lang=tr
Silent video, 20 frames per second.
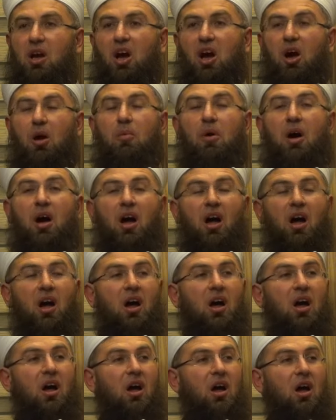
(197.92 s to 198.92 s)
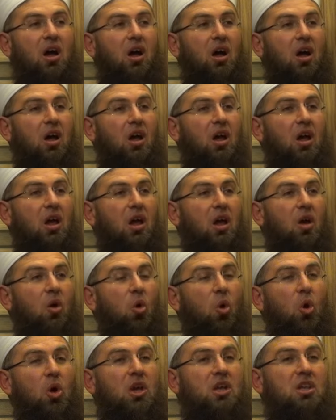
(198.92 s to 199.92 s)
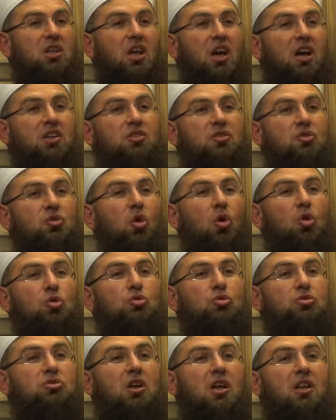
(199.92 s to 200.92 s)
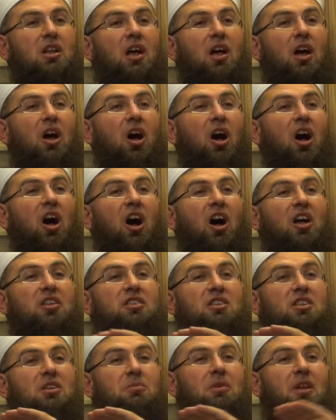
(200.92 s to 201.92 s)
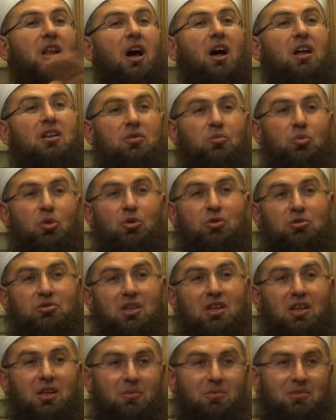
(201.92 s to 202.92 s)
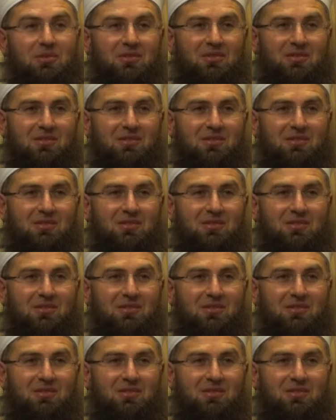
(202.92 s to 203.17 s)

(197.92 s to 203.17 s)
Ama o ihtiyacın yoktursa da adını bile anmıyoruz adamın.